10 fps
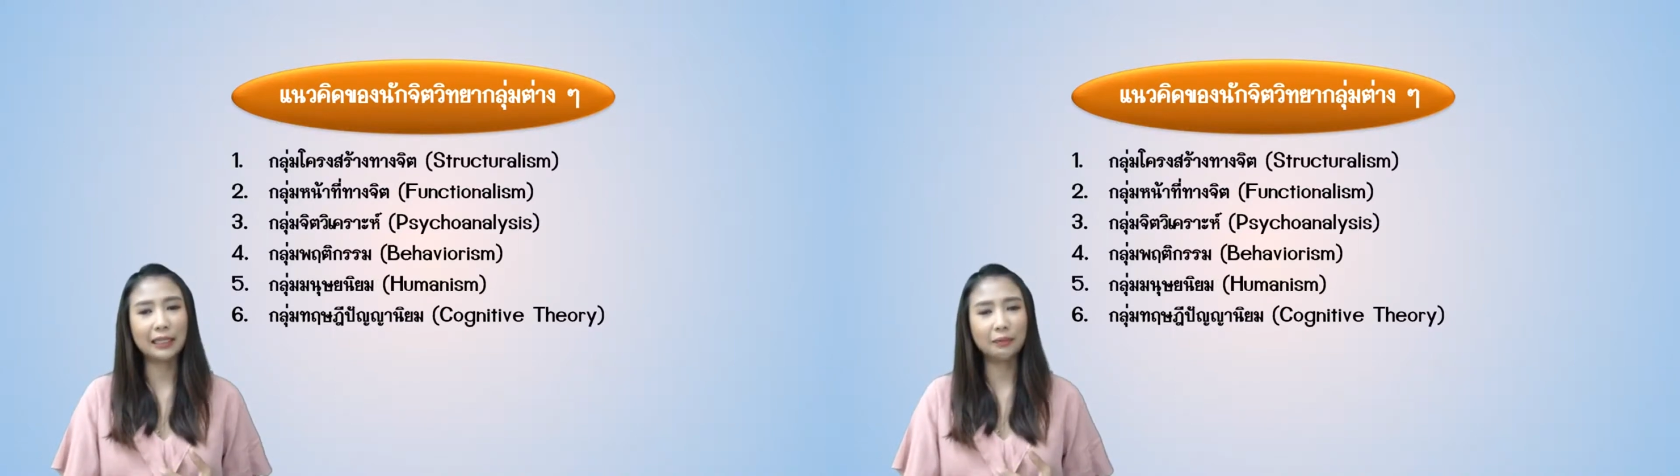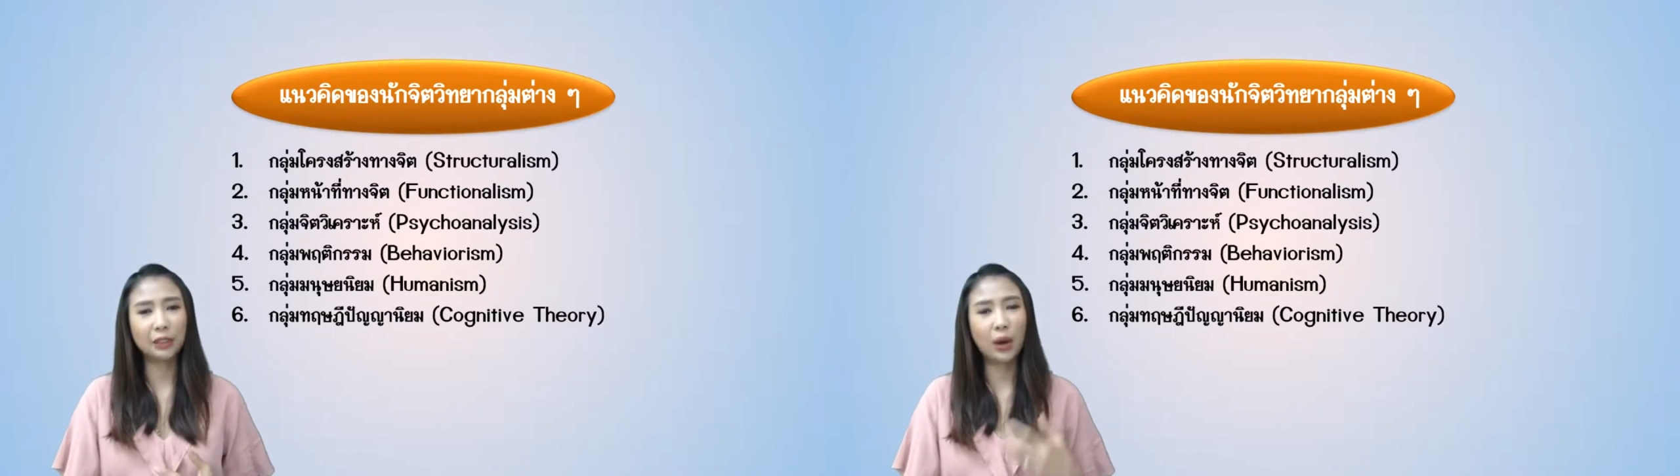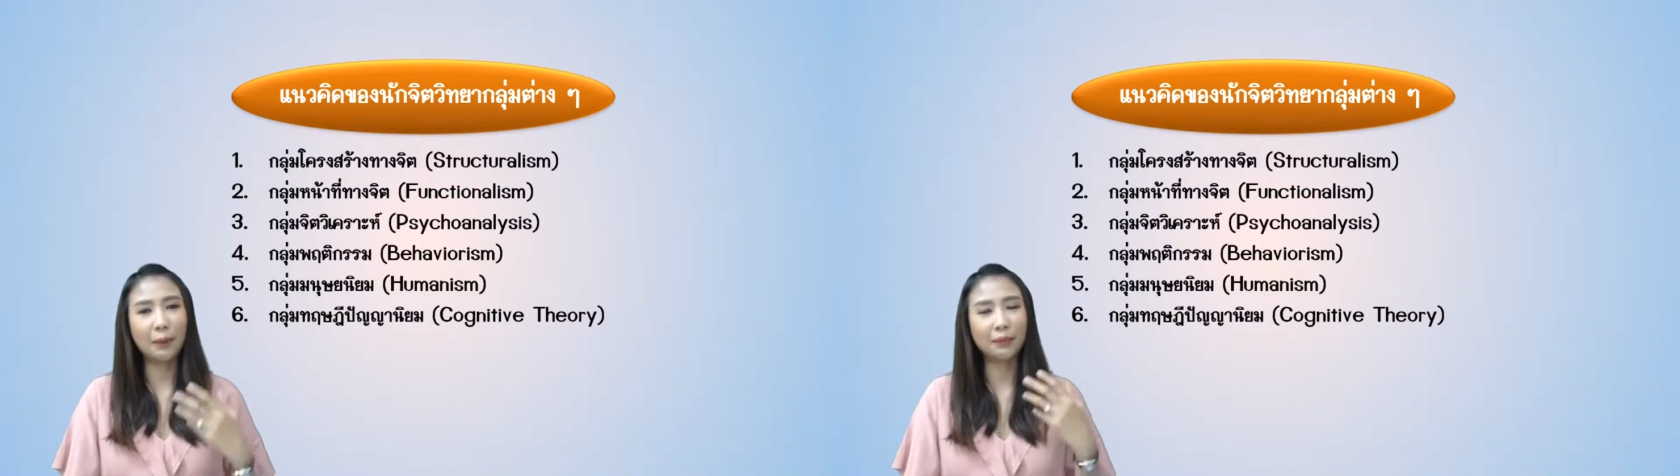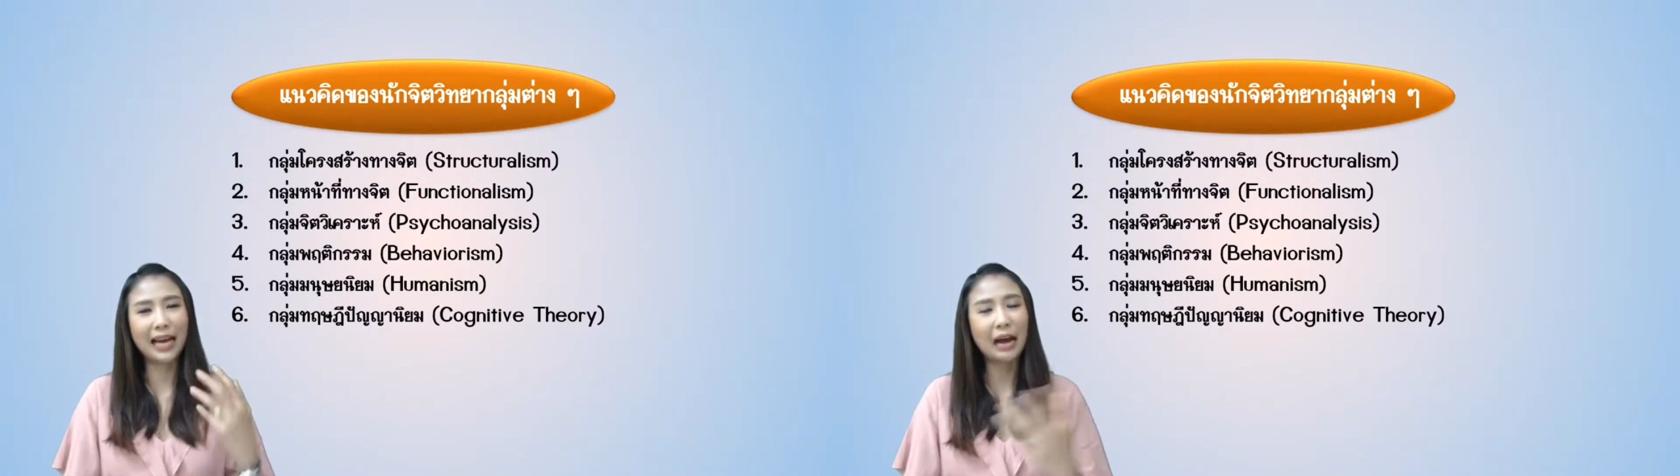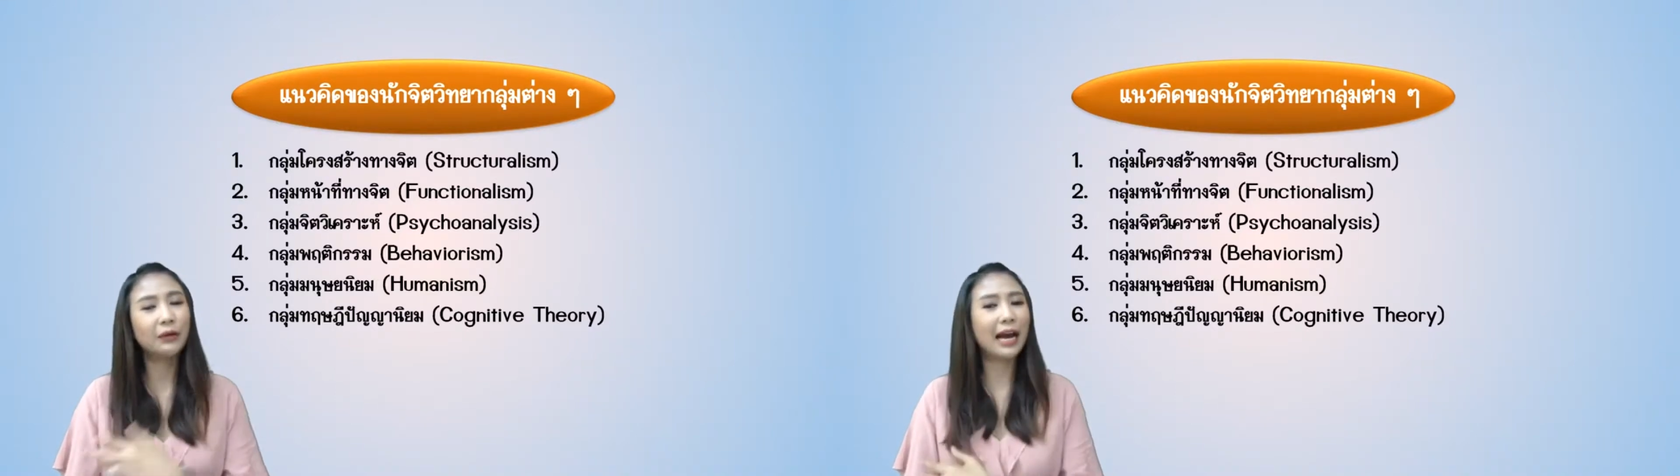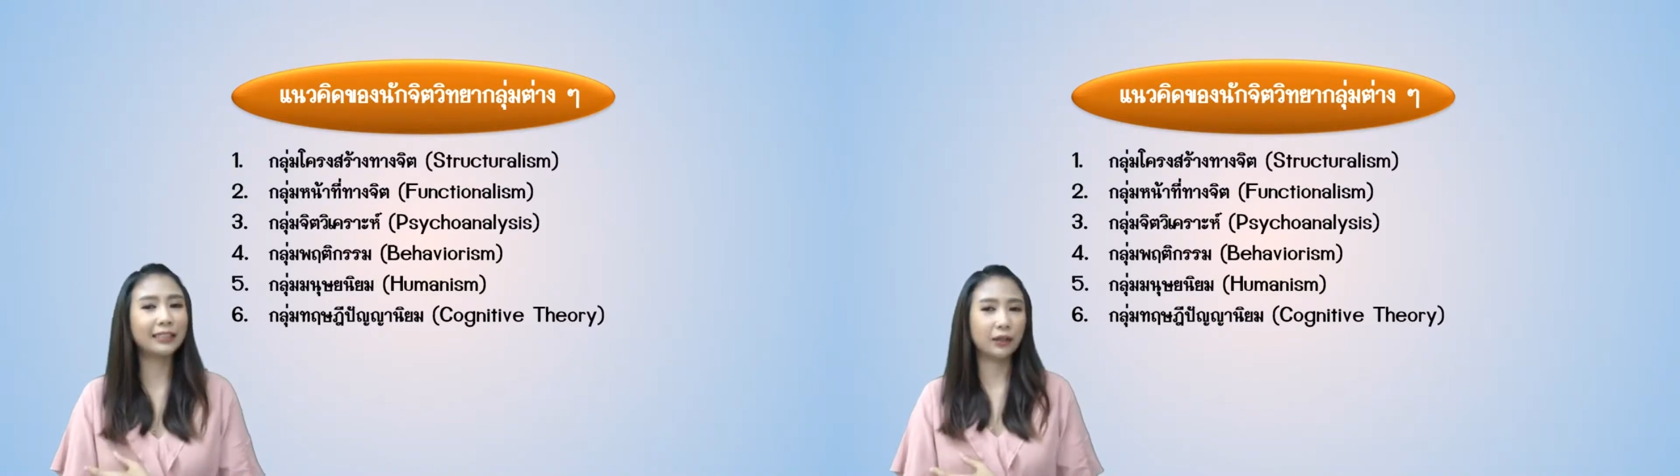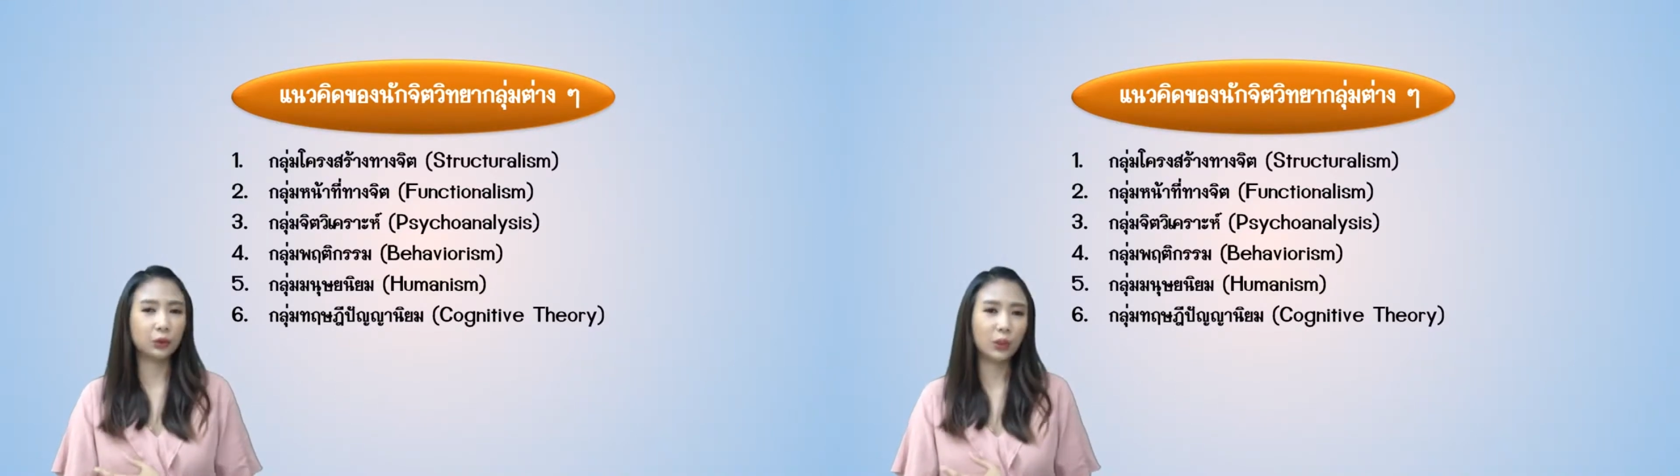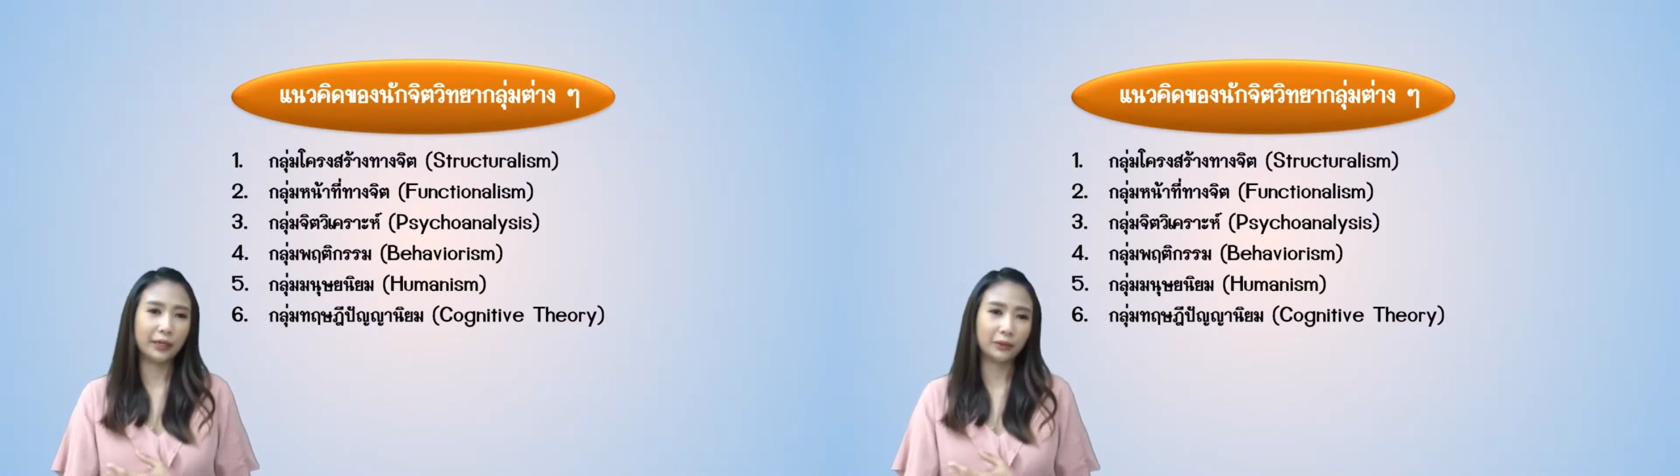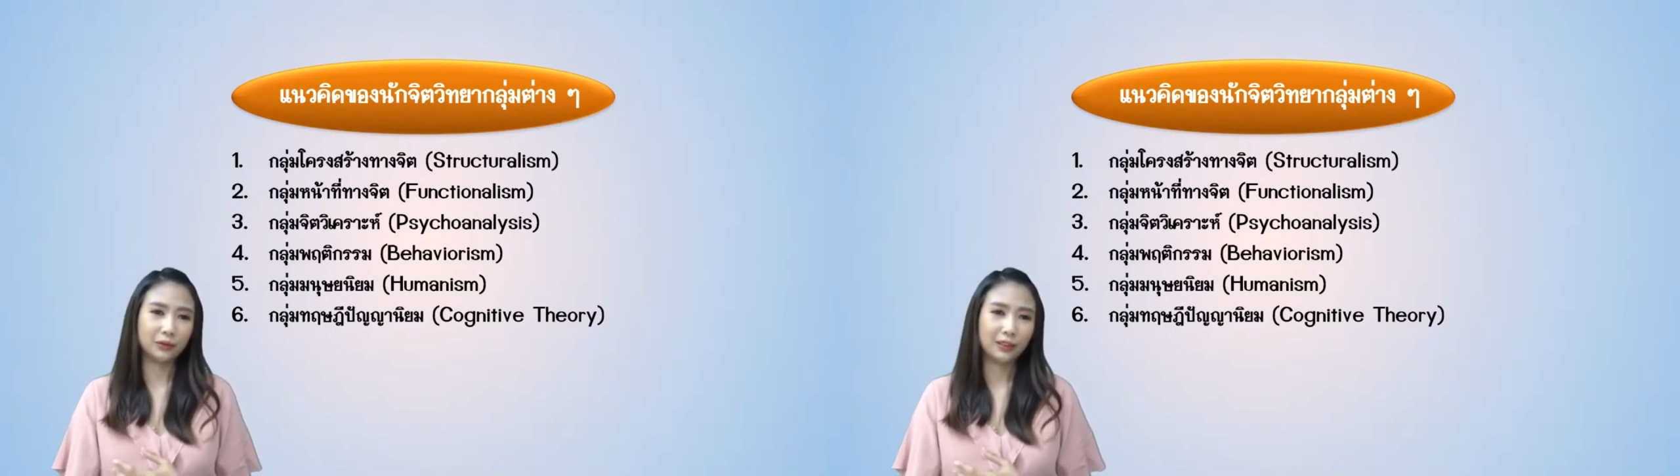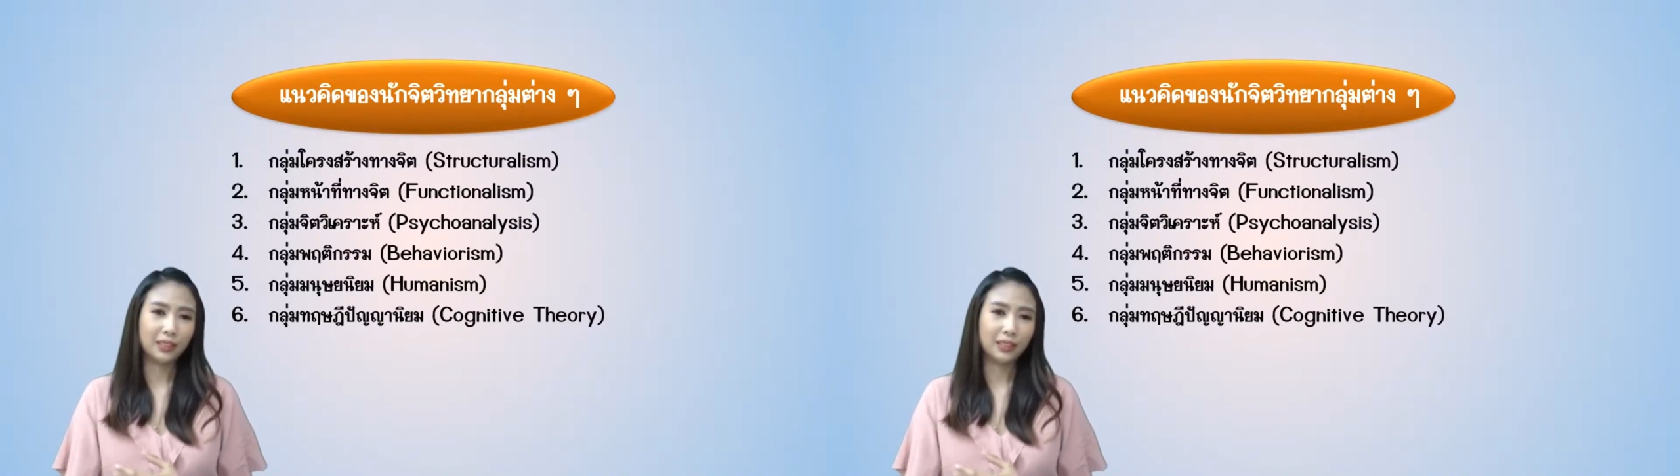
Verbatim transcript: เนี่ยมีความก้าวหน้าอย่างรวดเร็ว